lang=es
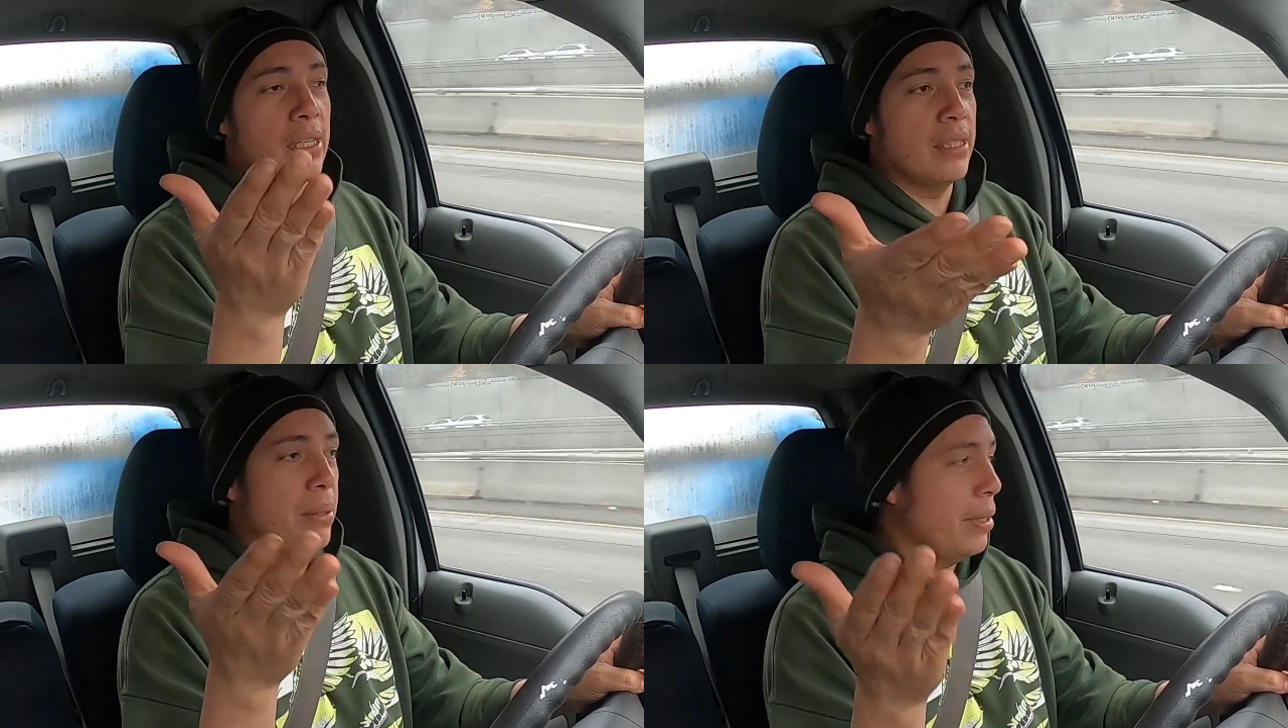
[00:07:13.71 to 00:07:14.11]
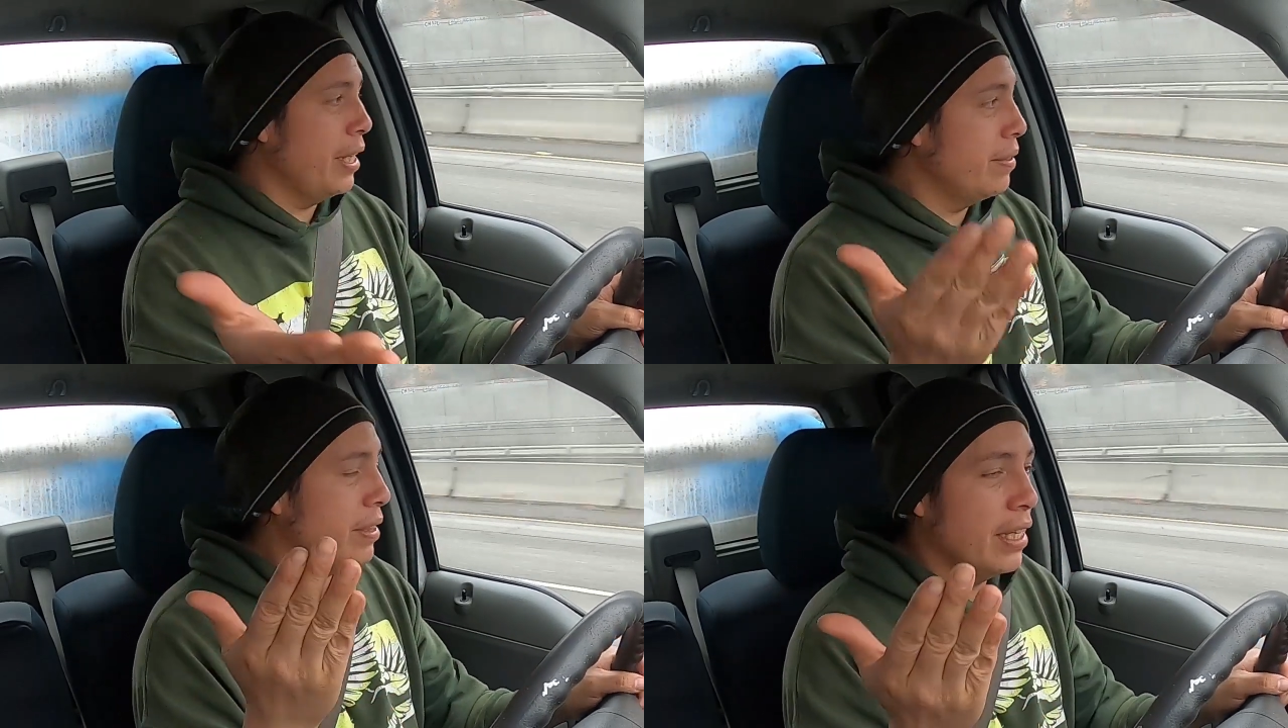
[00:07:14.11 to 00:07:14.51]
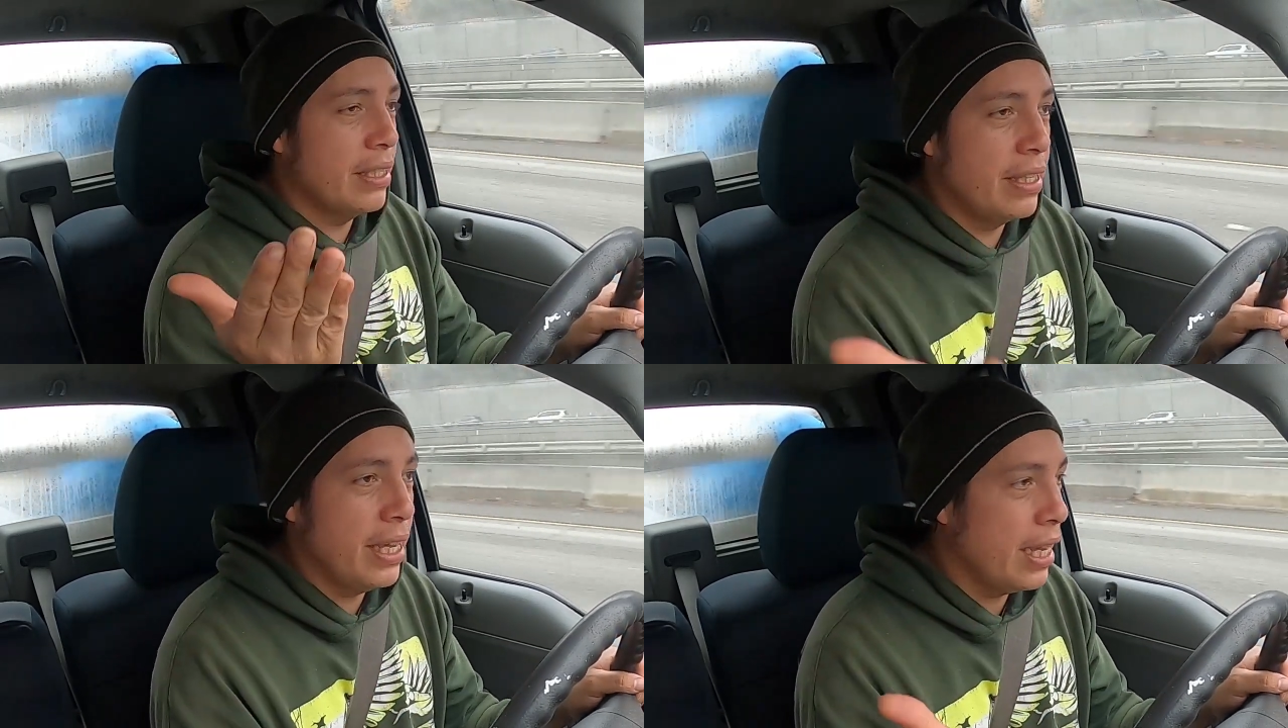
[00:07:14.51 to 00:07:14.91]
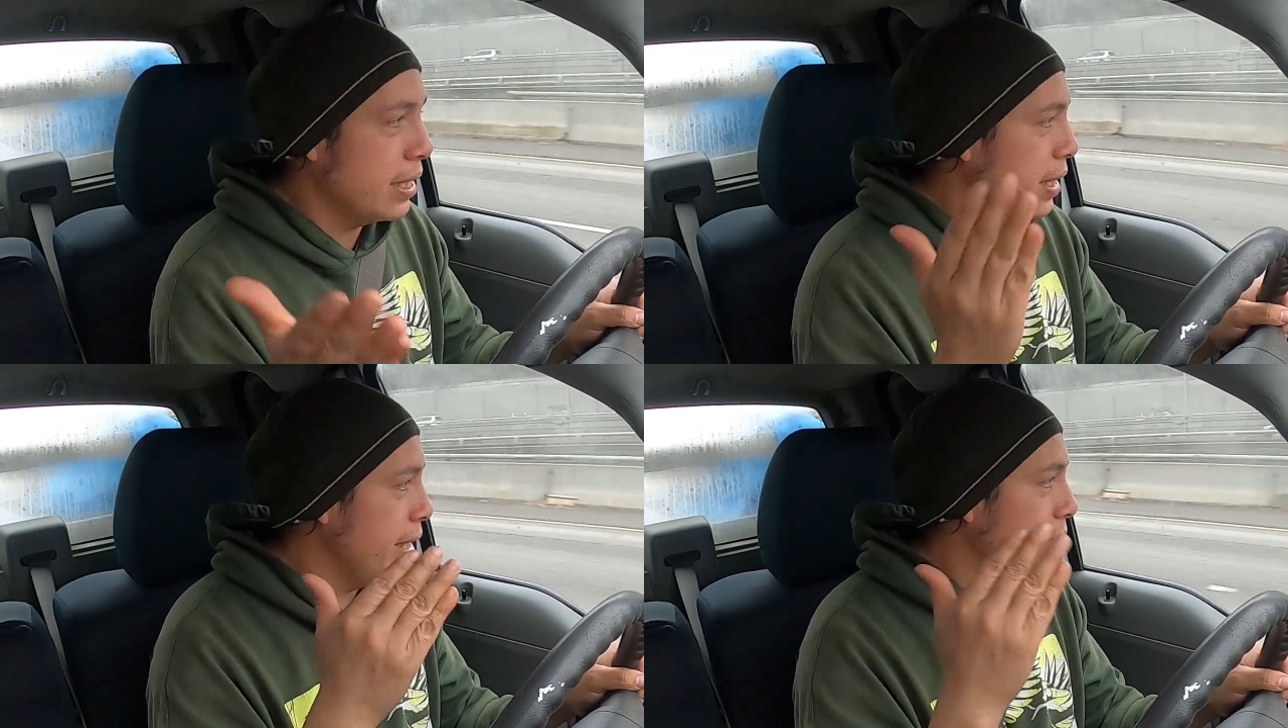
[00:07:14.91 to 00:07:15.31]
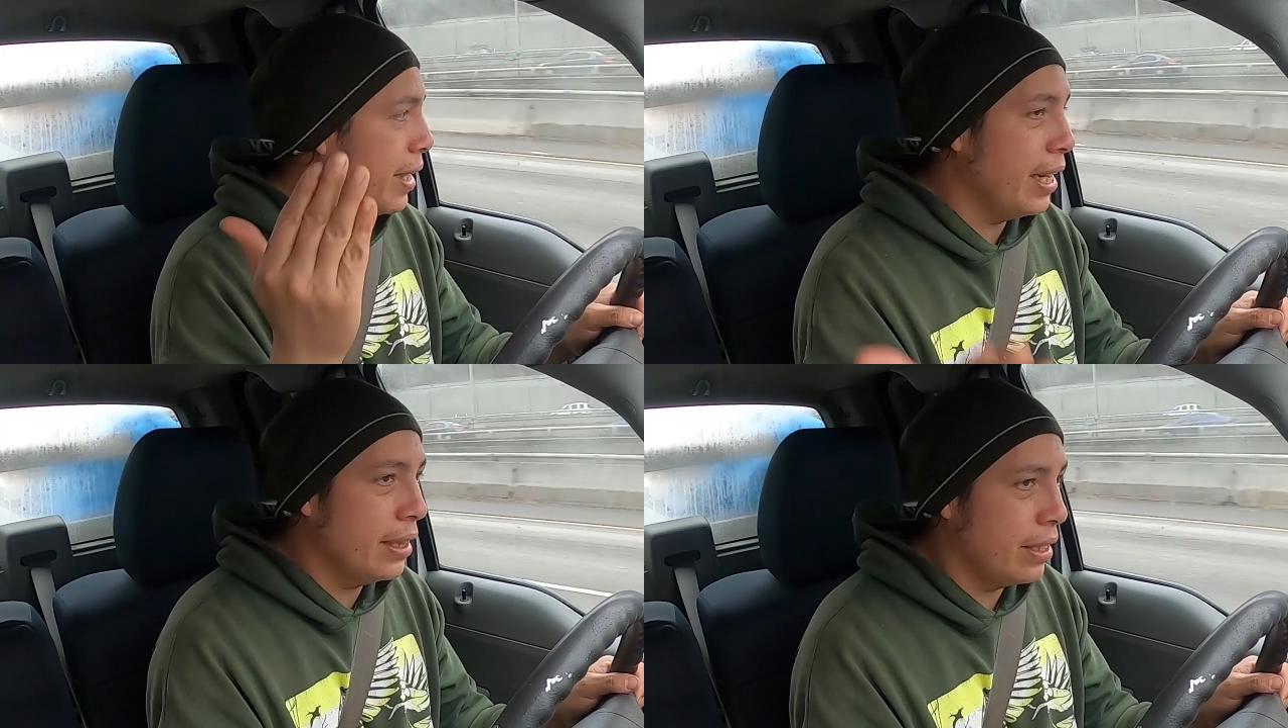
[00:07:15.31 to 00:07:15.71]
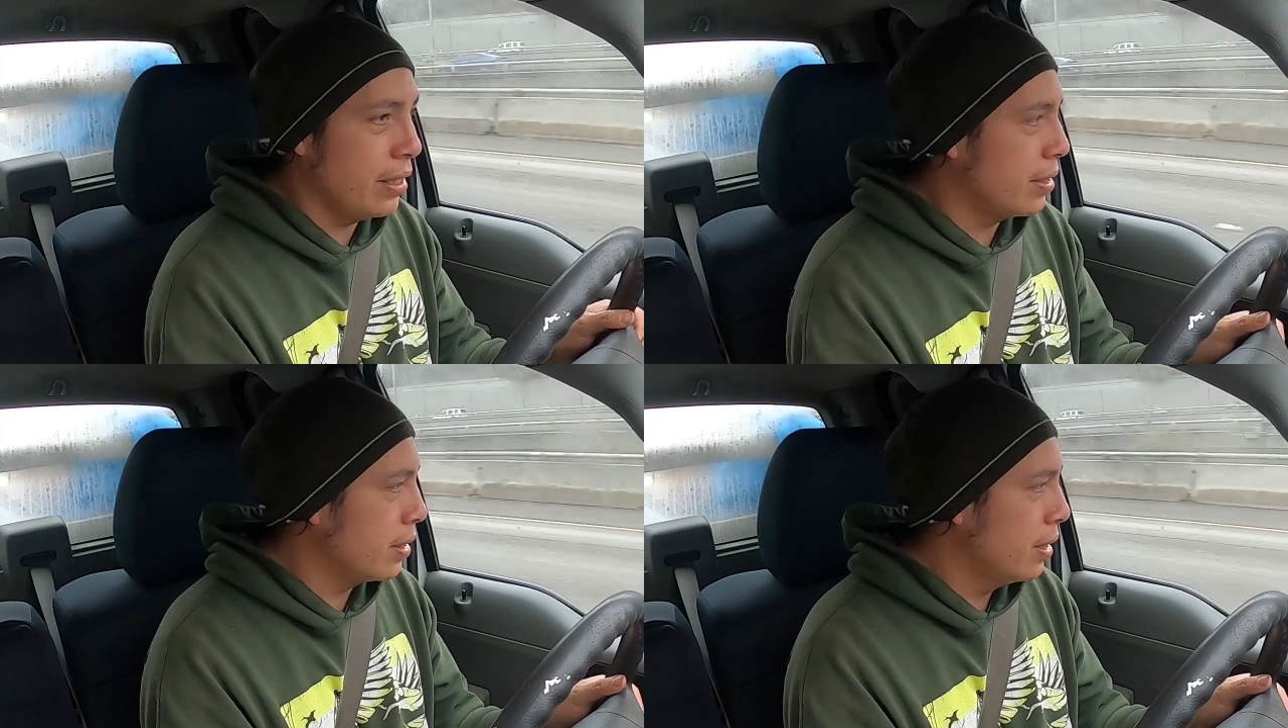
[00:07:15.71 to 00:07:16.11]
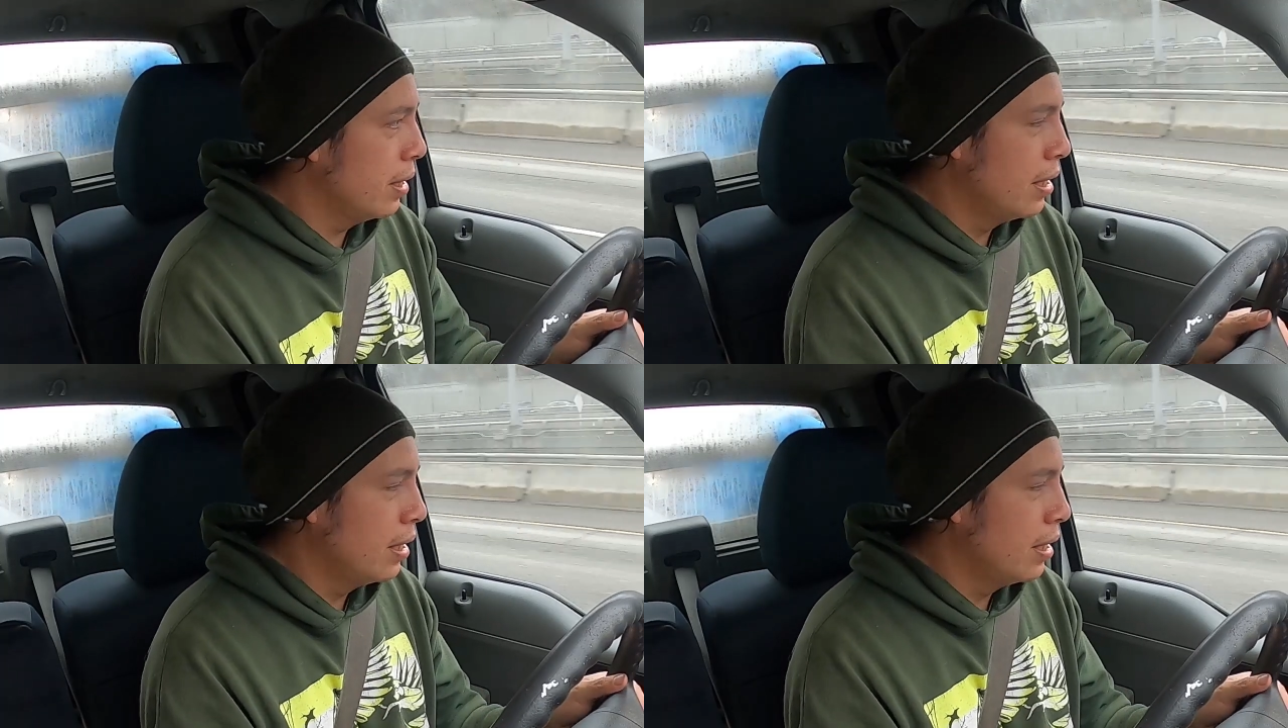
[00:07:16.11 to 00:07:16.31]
recibir en tres días y gratis.